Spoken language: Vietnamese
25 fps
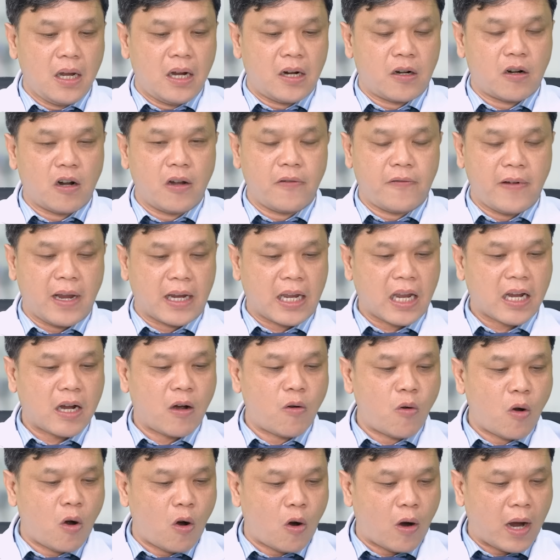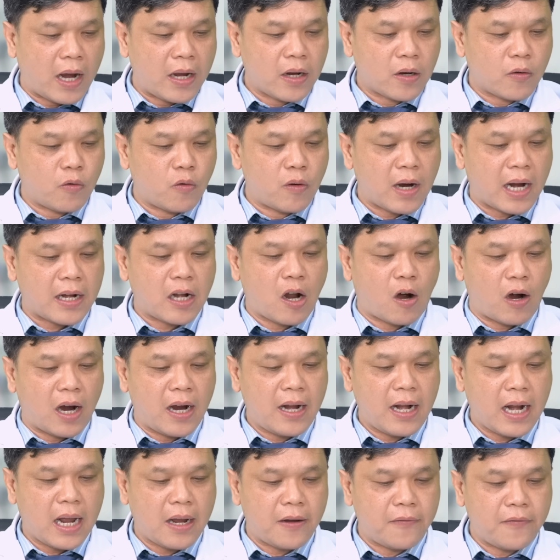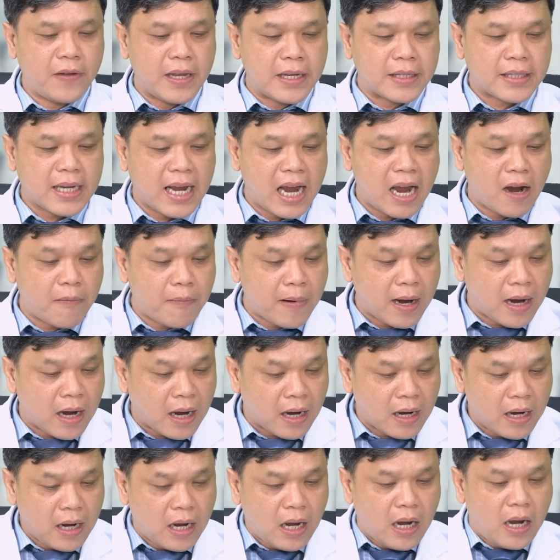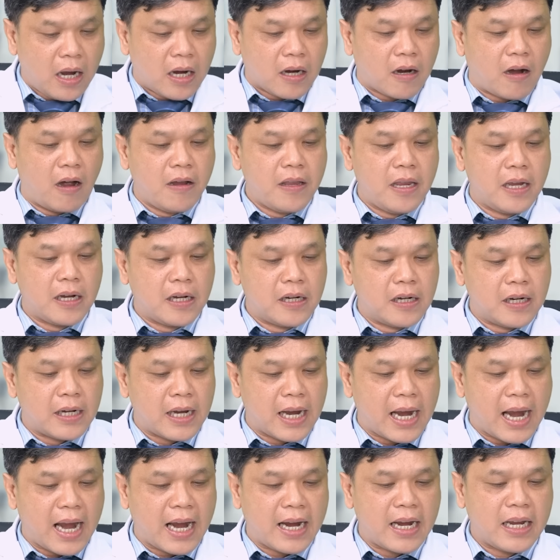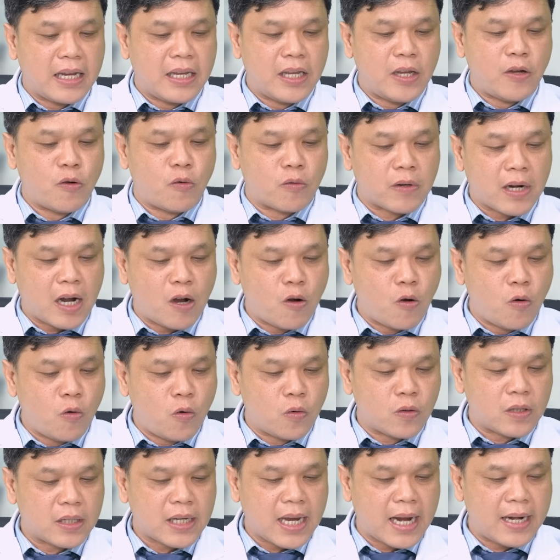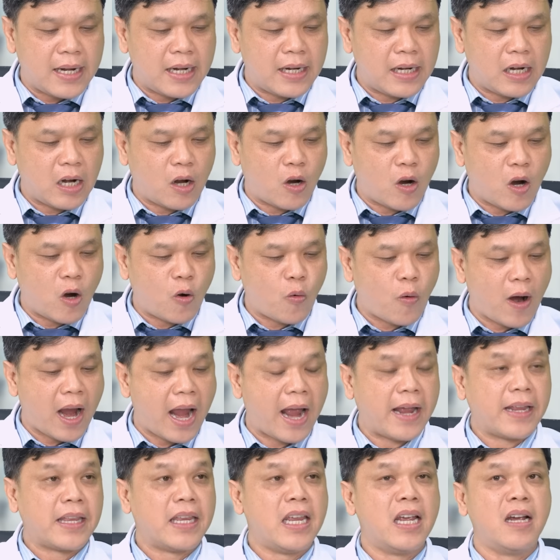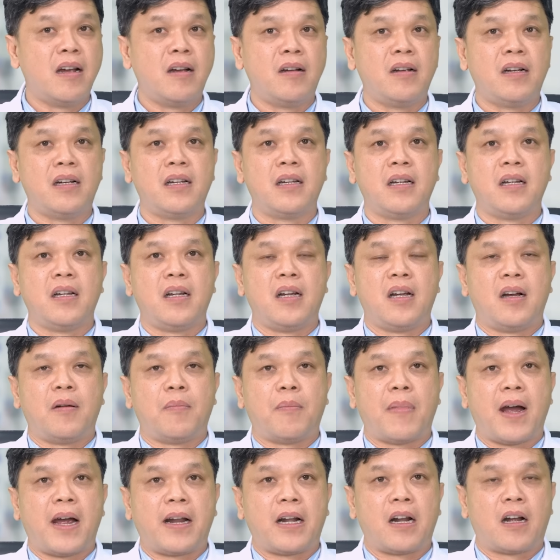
Rồi về cái câu hỏi của anh hỏi là vì sao mà có những người ăn nhiều rau xanh, hoa quả nhưng mà